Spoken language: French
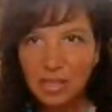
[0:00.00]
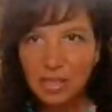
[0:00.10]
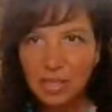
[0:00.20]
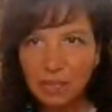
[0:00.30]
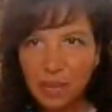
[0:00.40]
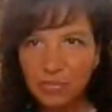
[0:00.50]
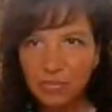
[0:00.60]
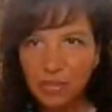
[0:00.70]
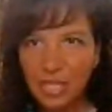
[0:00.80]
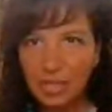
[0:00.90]
OK,
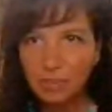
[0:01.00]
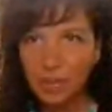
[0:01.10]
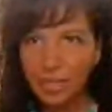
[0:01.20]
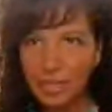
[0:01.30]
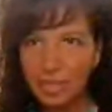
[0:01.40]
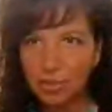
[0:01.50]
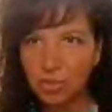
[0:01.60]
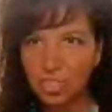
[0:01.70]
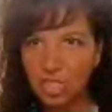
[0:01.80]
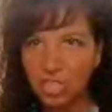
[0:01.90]
parfait. Ben,
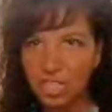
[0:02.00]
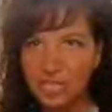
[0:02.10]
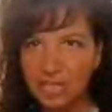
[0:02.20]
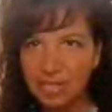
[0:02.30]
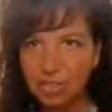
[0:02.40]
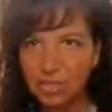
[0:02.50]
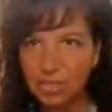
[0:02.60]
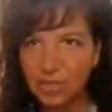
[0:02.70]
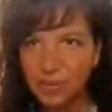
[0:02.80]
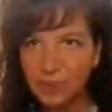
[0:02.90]
écoute, j'essaie
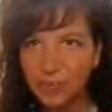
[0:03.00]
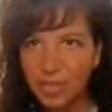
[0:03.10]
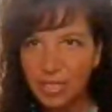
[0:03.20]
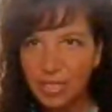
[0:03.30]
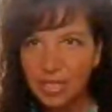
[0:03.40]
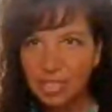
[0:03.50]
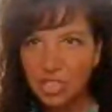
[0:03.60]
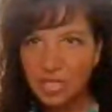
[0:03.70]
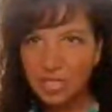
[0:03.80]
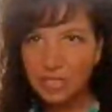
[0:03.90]
de
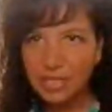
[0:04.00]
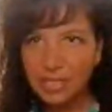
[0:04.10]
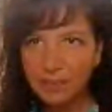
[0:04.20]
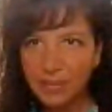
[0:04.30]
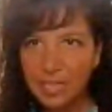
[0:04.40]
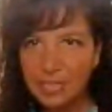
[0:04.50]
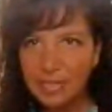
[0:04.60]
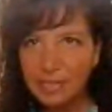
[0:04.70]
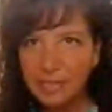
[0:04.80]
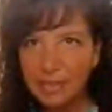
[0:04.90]
j'essaie de t'amener
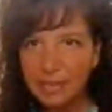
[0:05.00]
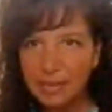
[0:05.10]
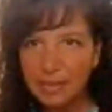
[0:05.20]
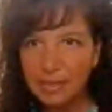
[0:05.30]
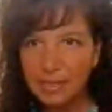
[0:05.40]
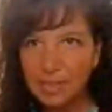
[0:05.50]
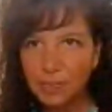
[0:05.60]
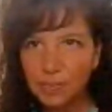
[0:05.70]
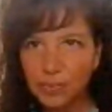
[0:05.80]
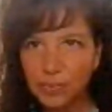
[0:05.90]
ici, là. un
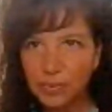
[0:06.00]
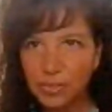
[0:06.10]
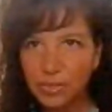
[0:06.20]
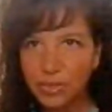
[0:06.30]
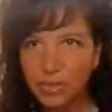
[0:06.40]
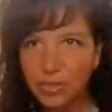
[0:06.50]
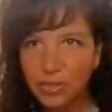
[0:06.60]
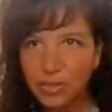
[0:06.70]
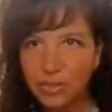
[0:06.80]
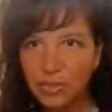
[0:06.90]
petit peu. Là,
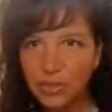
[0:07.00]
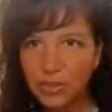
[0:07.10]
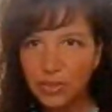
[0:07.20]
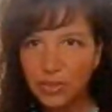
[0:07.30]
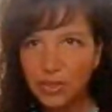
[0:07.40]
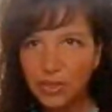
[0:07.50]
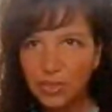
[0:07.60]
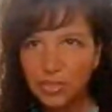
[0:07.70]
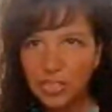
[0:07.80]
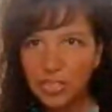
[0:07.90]
je
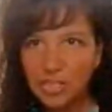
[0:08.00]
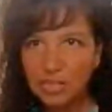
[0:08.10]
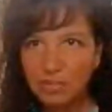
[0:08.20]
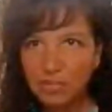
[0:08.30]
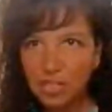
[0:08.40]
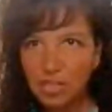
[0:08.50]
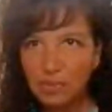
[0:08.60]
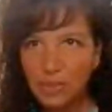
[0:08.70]
j'essaie de voir